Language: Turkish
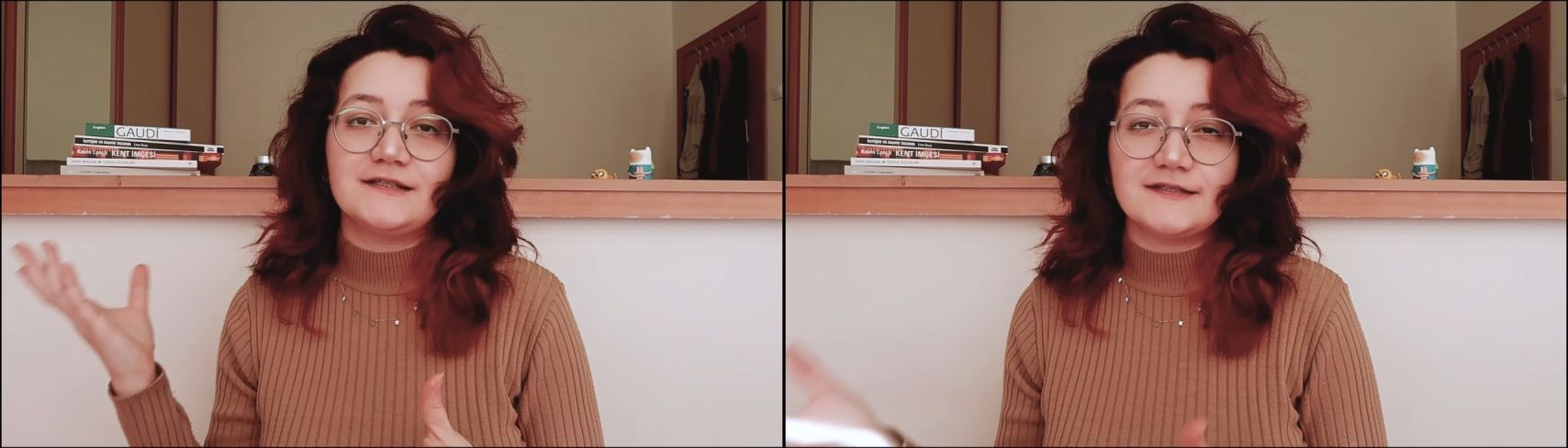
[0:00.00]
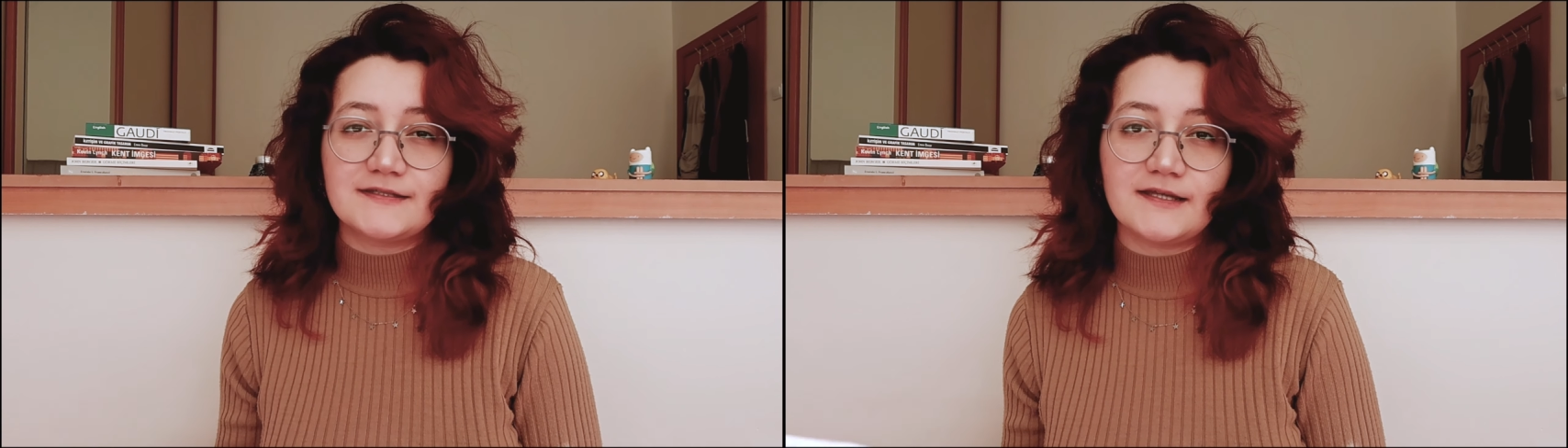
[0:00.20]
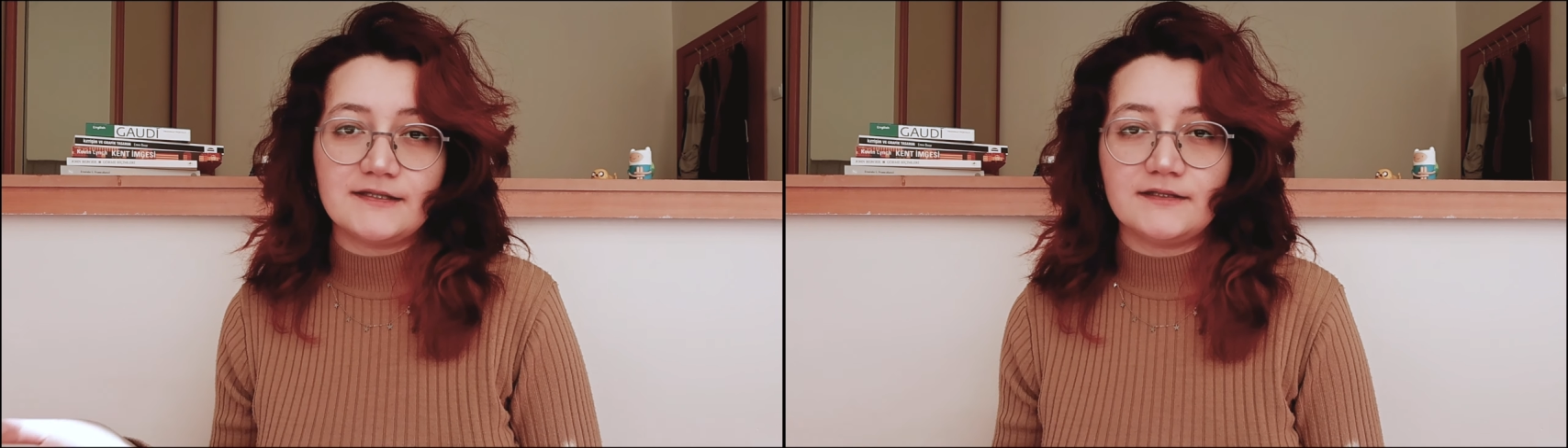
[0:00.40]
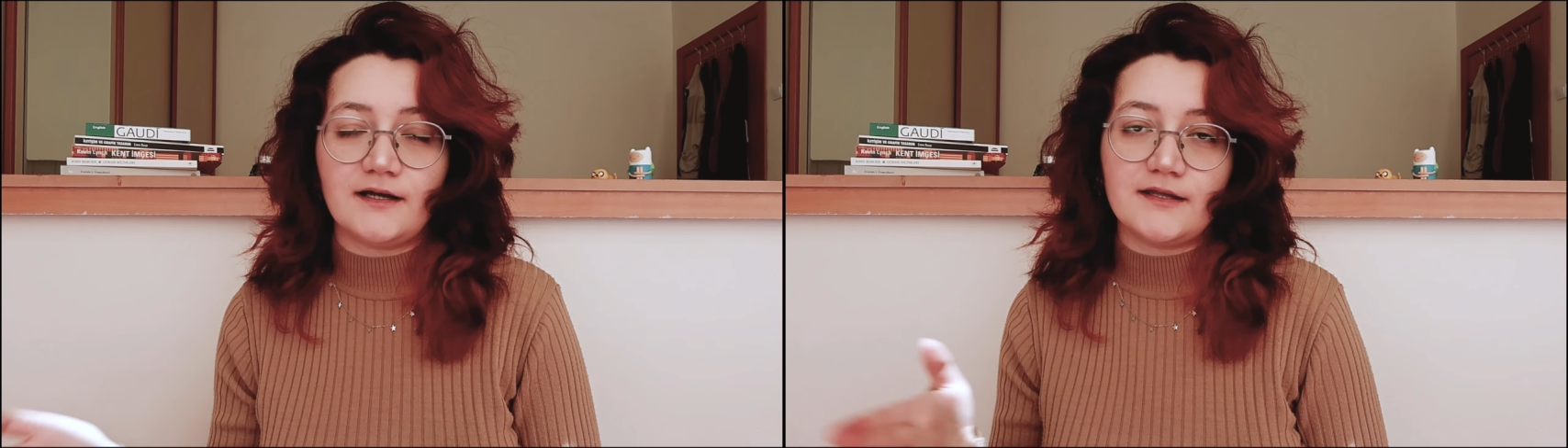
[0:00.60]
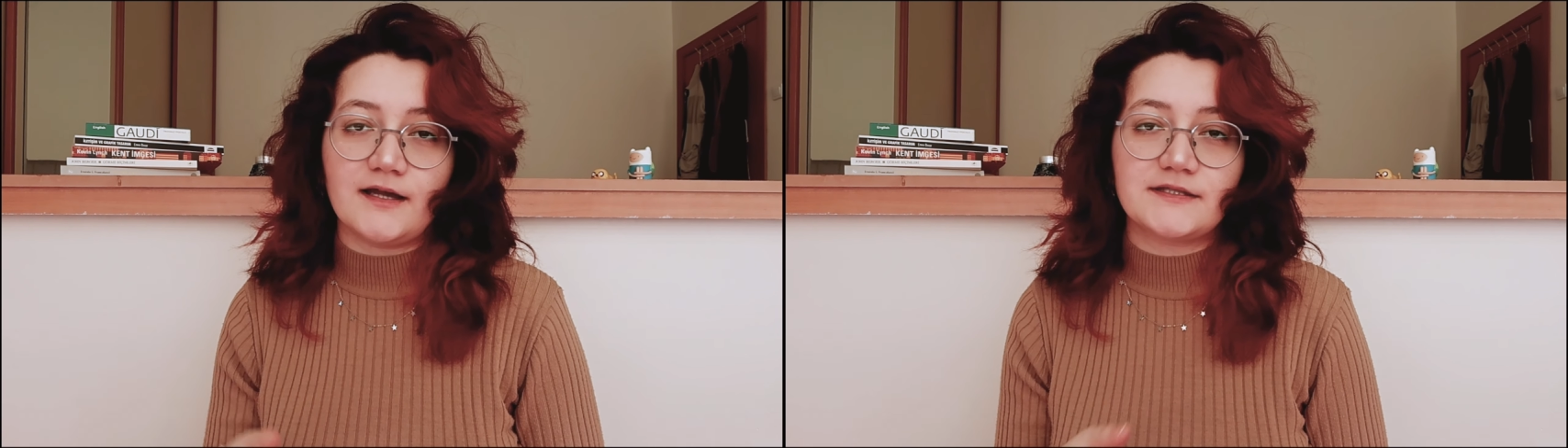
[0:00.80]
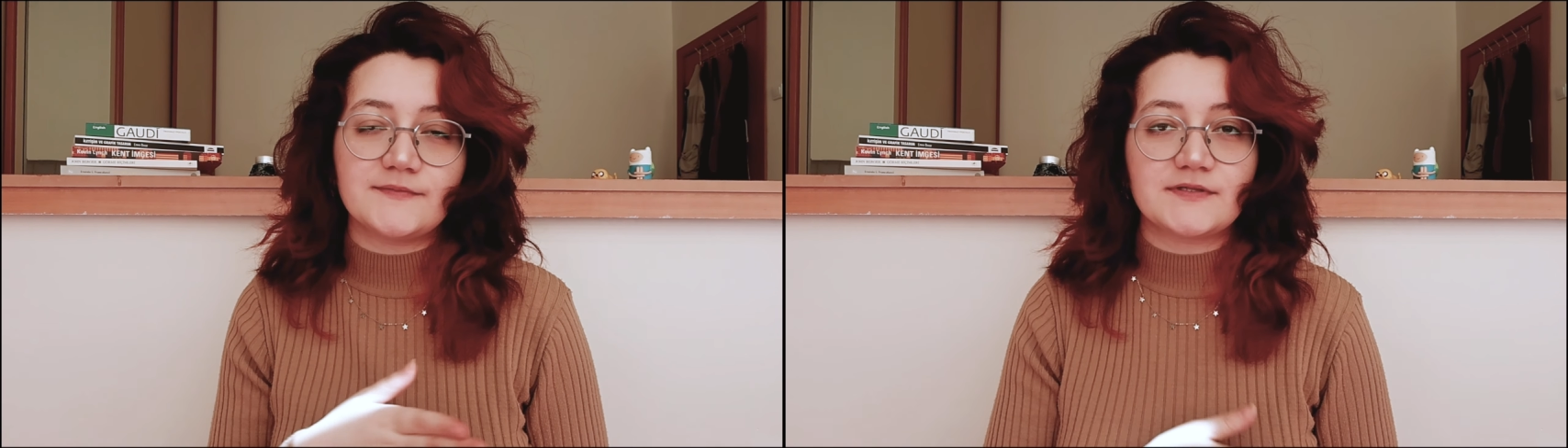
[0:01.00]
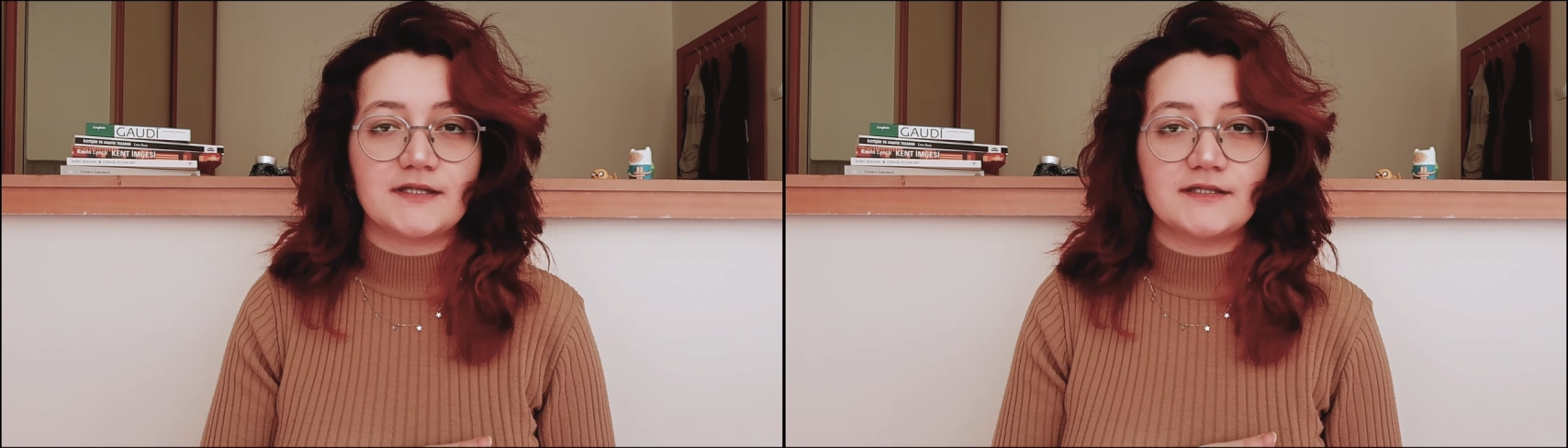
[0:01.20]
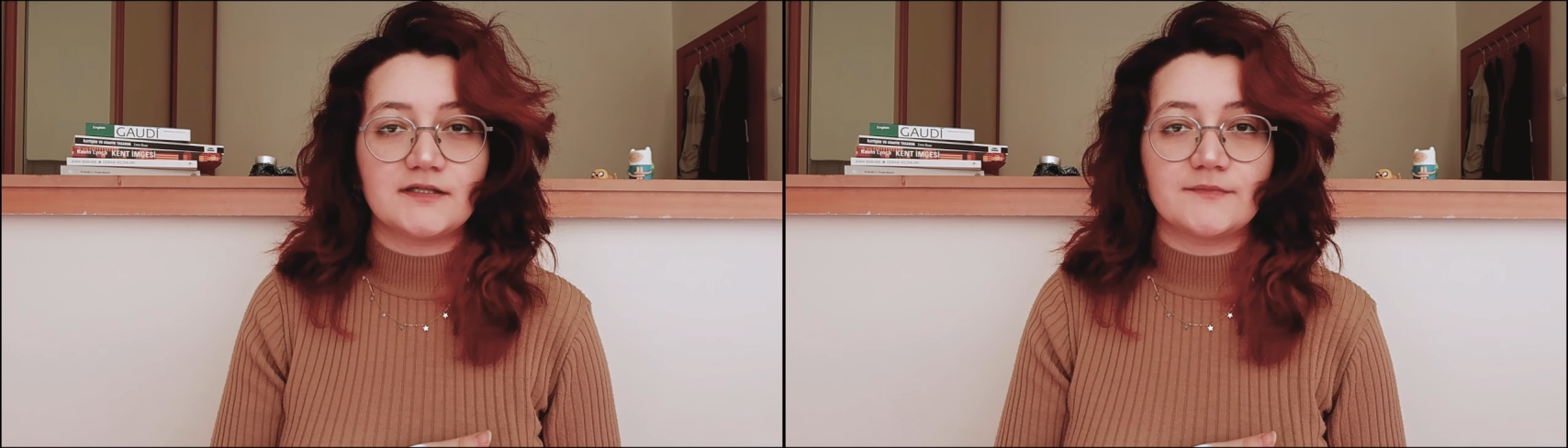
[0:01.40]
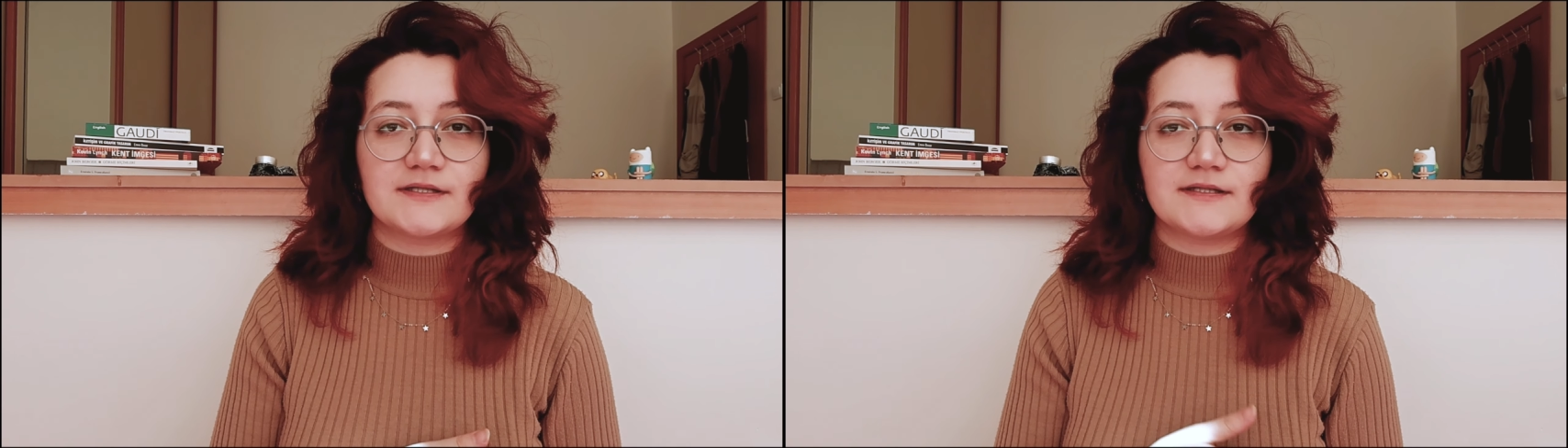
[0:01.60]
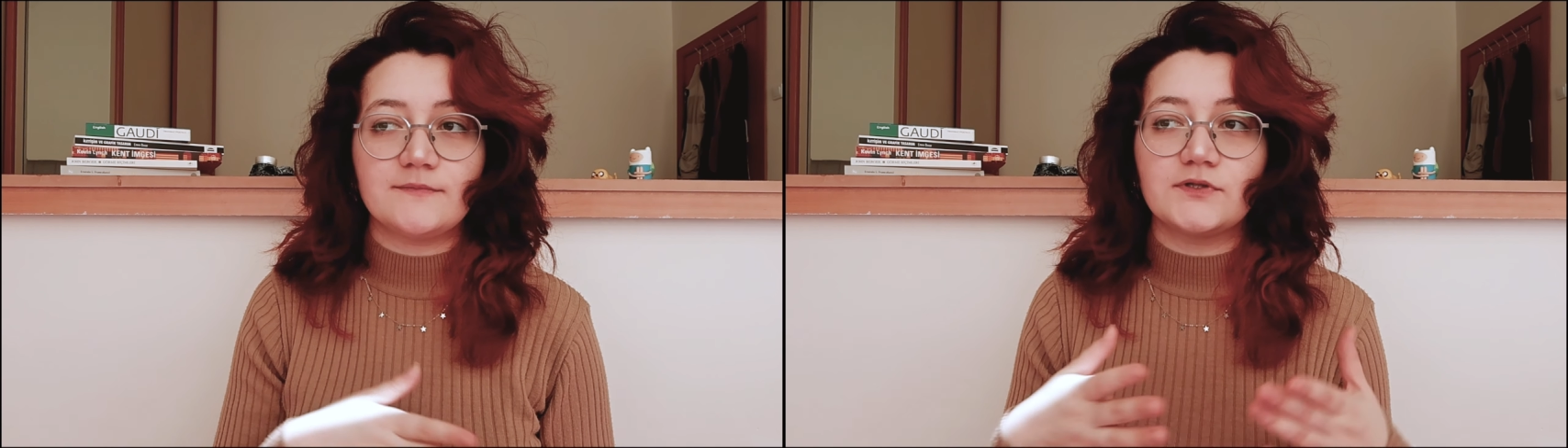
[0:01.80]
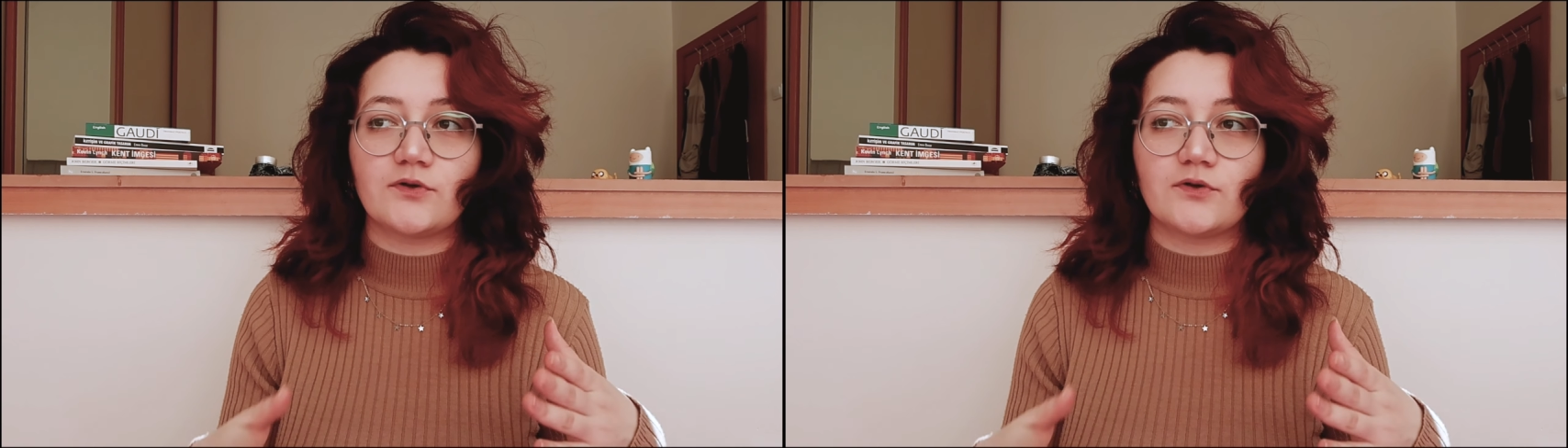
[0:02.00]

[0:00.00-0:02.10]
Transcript: kriterin de hayatımıza girmesi